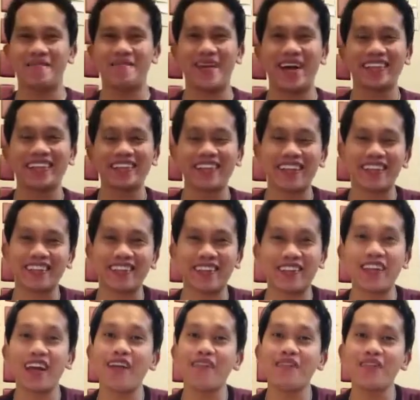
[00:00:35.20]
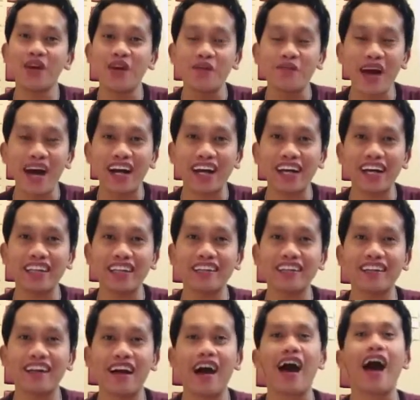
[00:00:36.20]
Batang Sound. Alam niyo kung bakit?
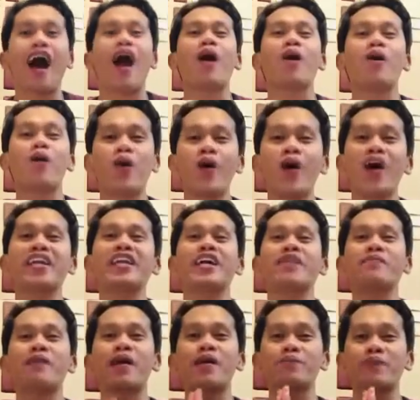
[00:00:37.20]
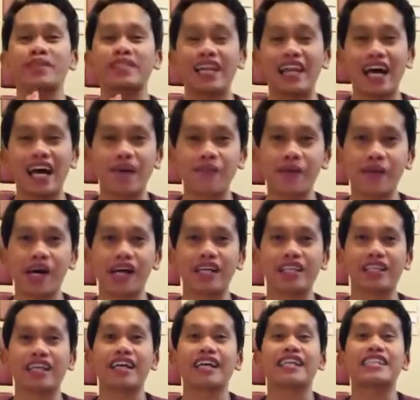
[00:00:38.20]
Ako ho ay nagpapasalamat
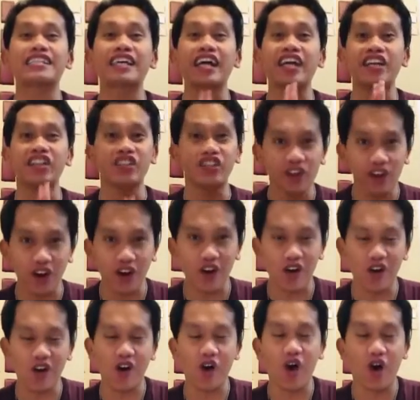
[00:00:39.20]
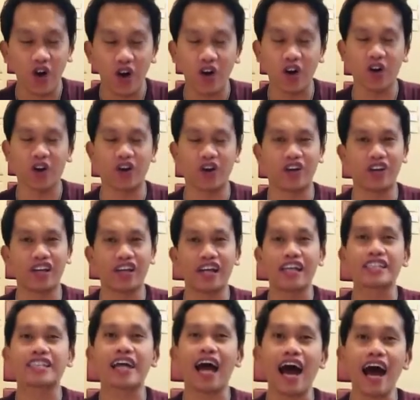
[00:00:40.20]
sa inyo. Oo,
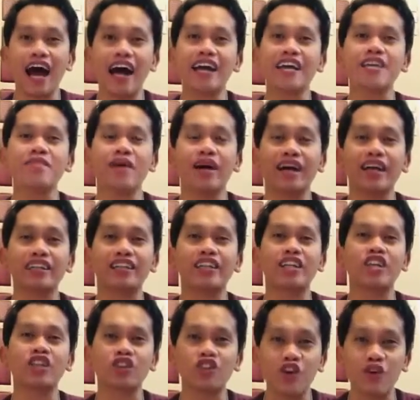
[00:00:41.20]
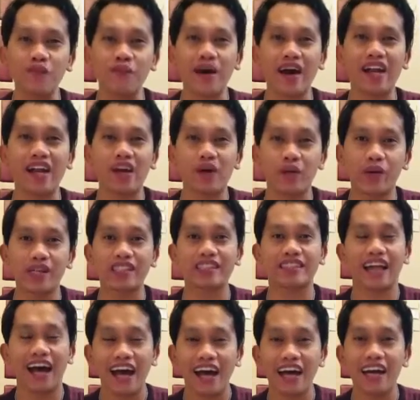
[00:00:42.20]
sa aking mga TikTok followers
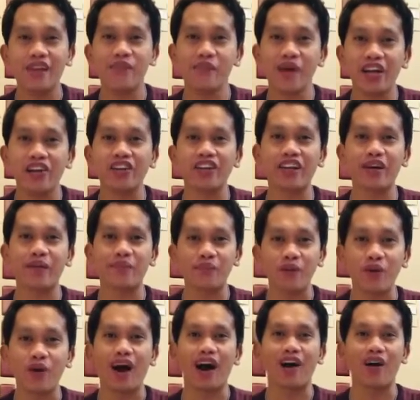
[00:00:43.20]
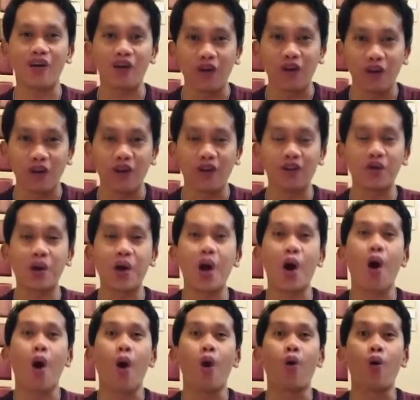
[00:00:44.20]
dahil meron na po akong
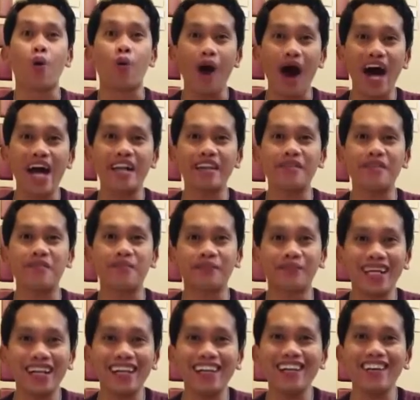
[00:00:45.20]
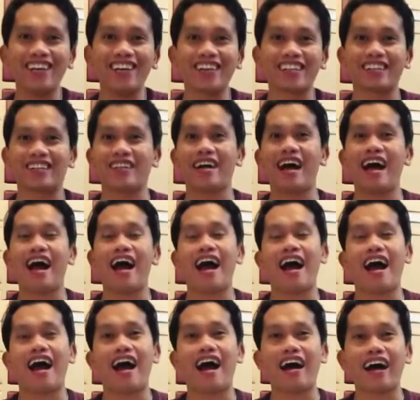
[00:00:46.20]
1 million
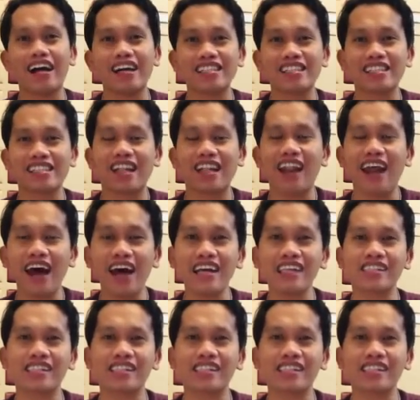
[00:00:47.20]
hearts likes